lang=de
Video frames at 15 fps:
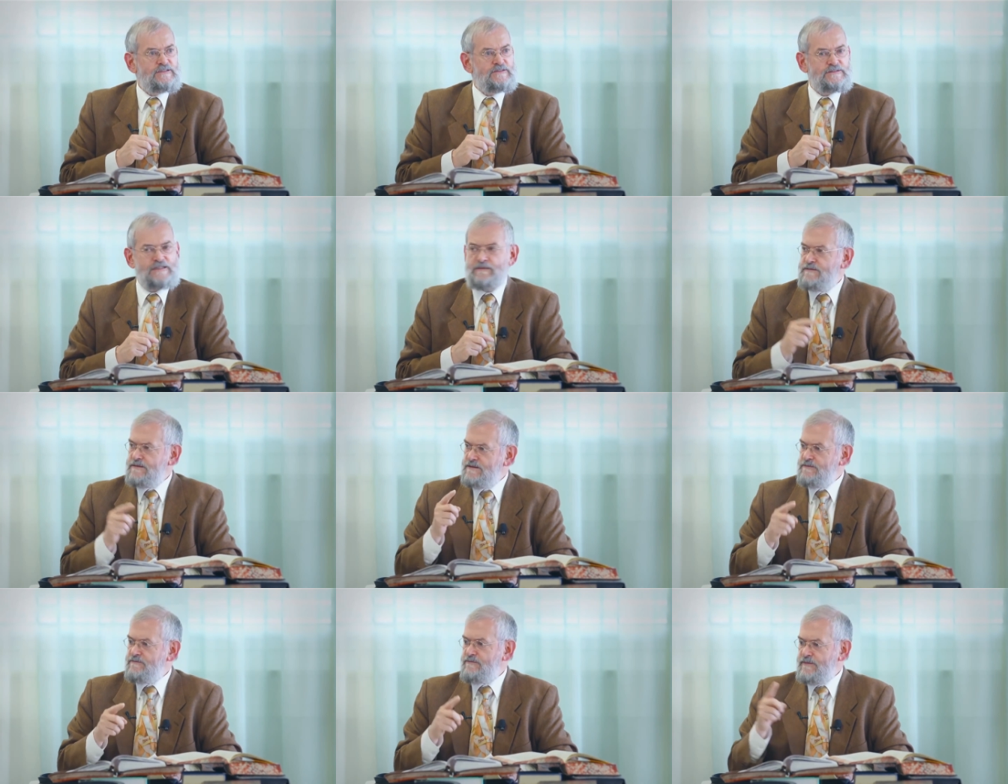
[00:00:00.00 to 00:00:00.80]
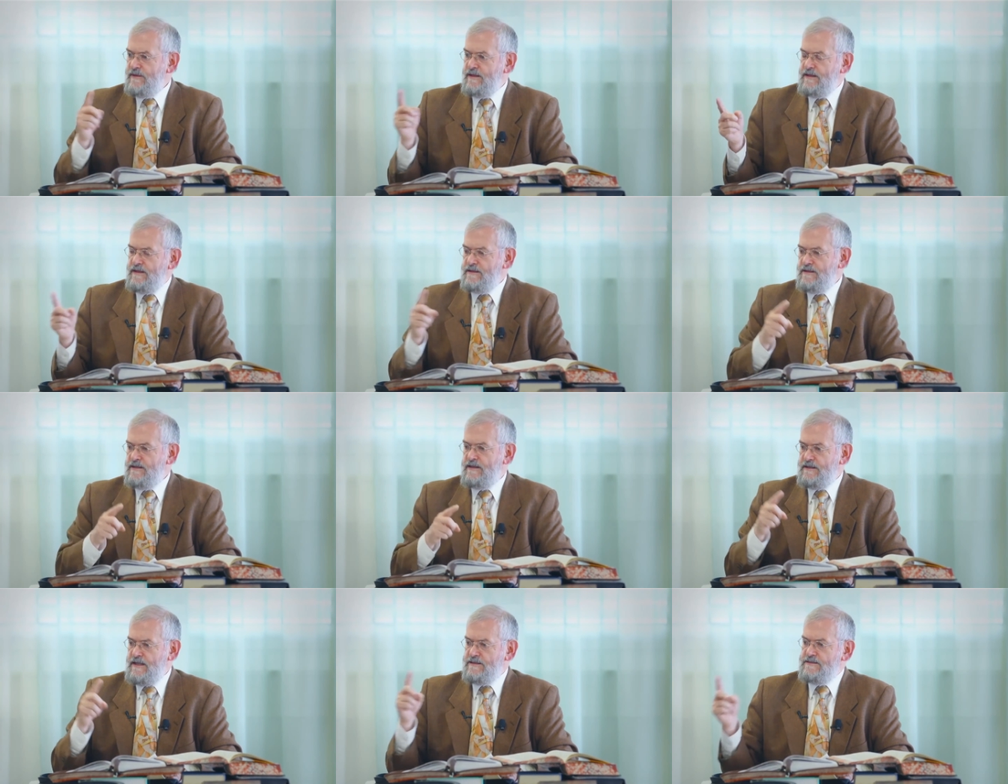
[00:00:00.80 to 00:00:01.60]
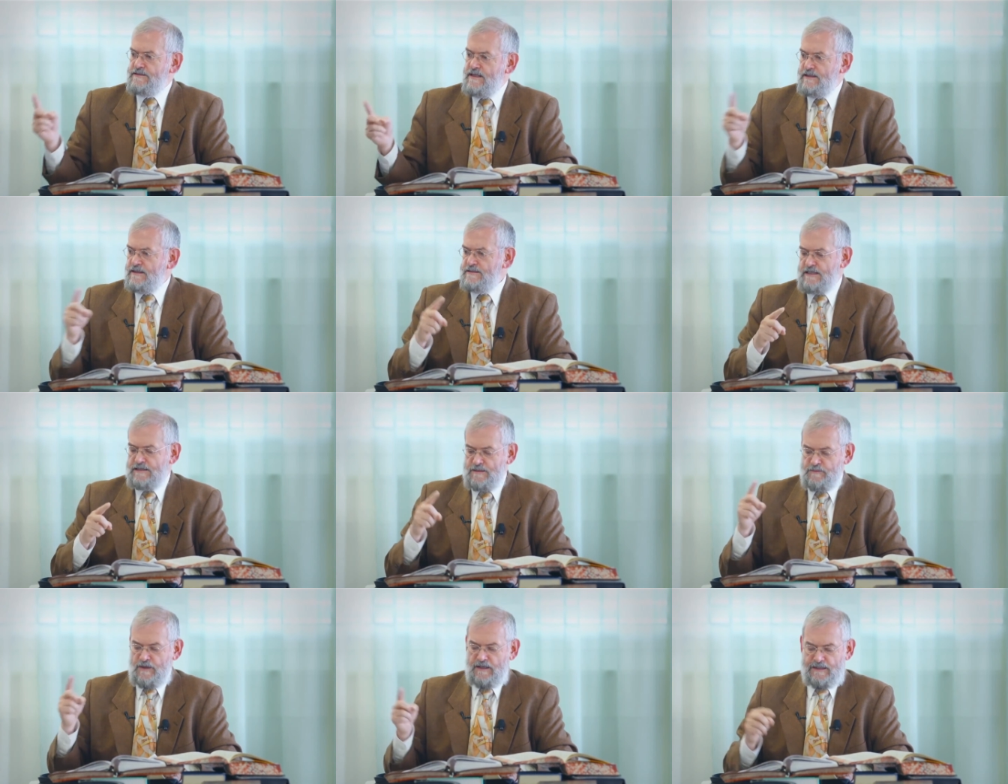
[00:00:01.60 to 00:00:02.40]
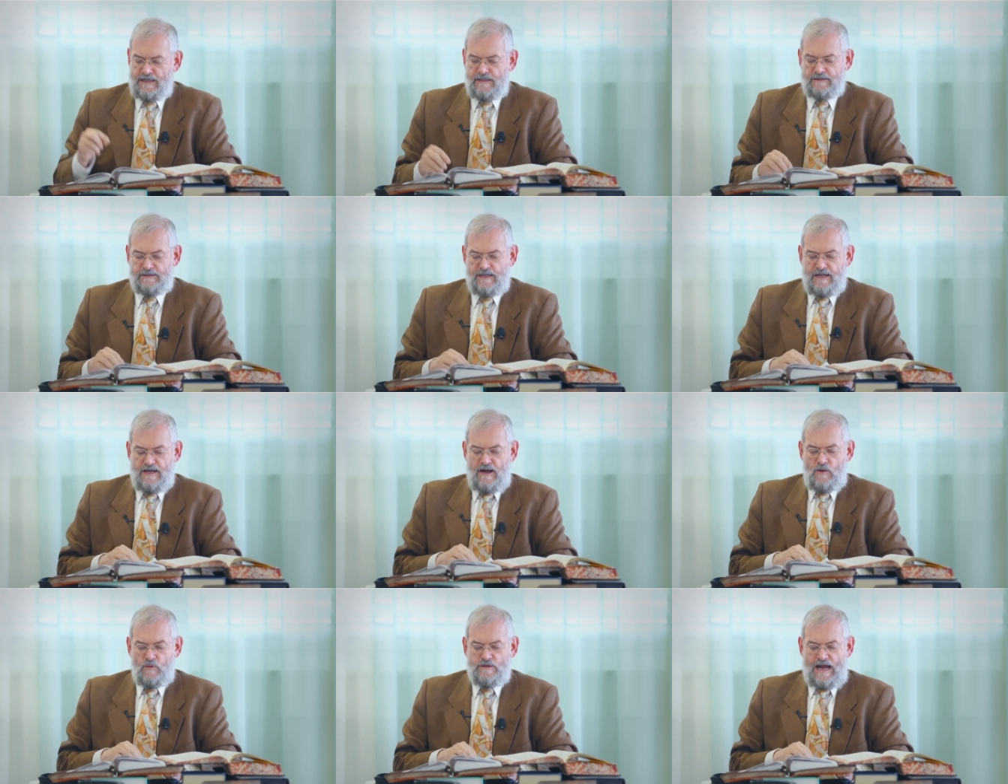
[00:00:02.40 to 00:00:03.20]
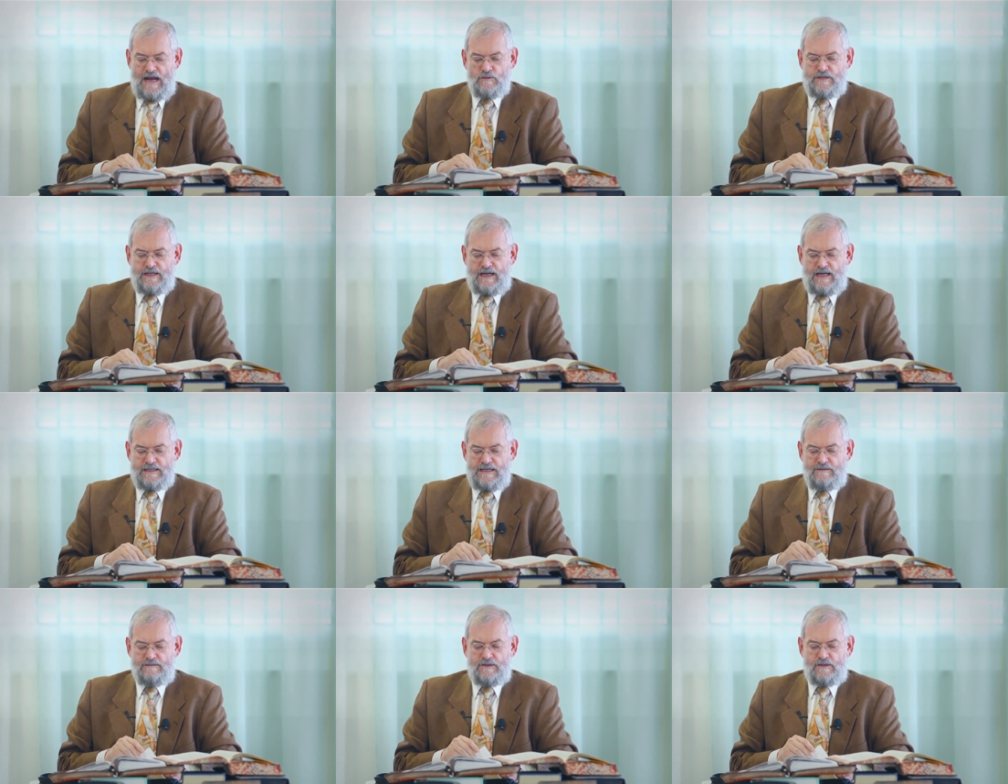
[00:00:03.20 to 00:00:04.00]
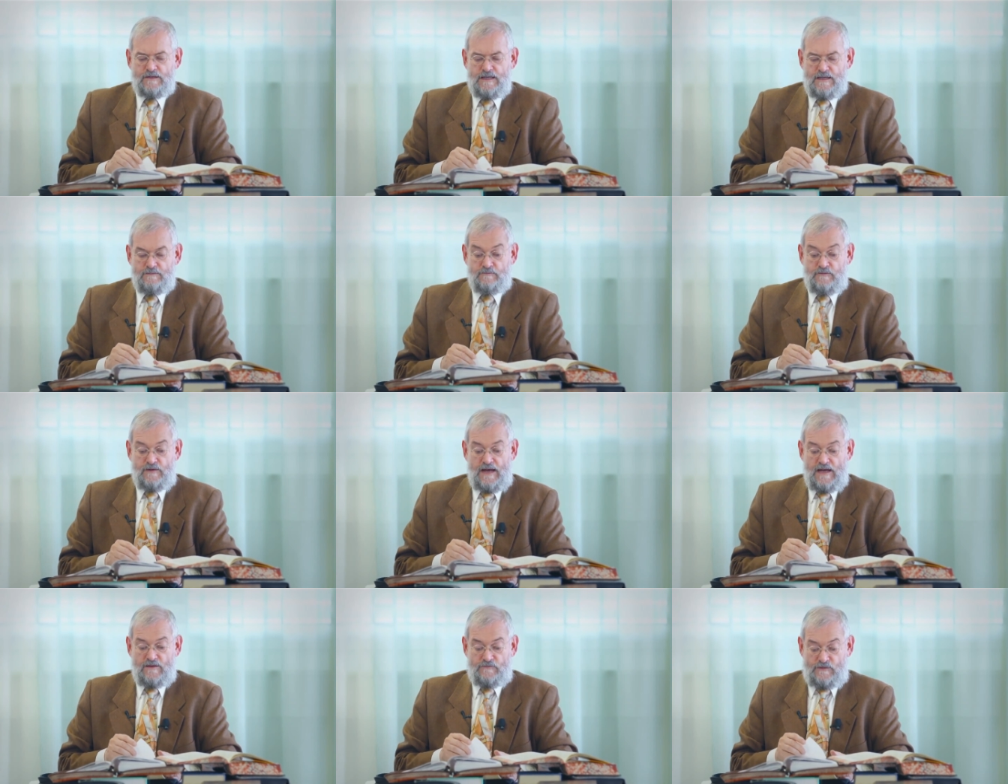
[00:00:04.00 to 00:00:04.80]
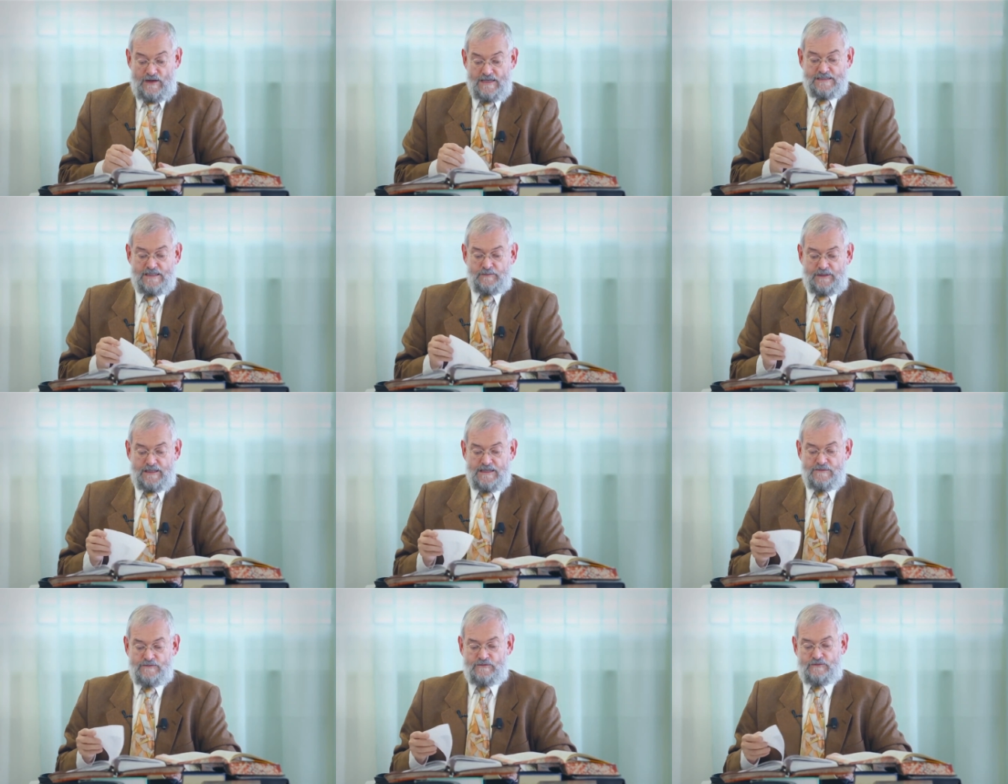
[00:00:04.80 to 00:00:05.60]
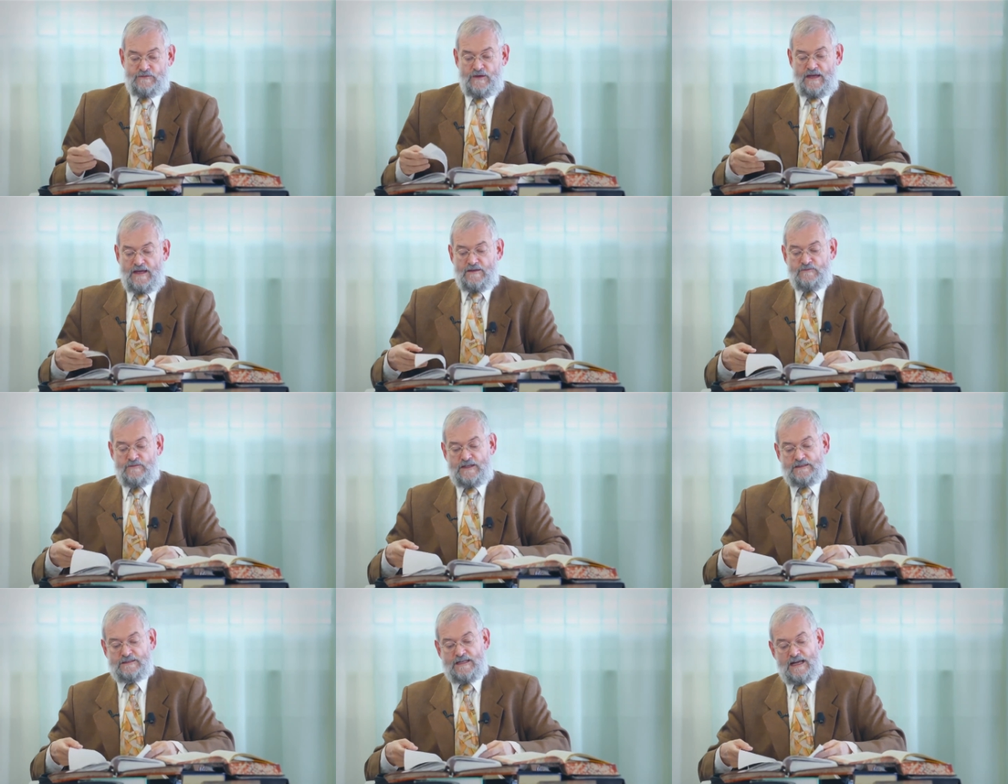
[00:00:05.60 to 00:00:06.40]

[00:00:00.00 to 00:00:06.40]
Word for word: Und es gibt ganz interessante Parallelen. Und auch gerade im, im Epheserbrief wird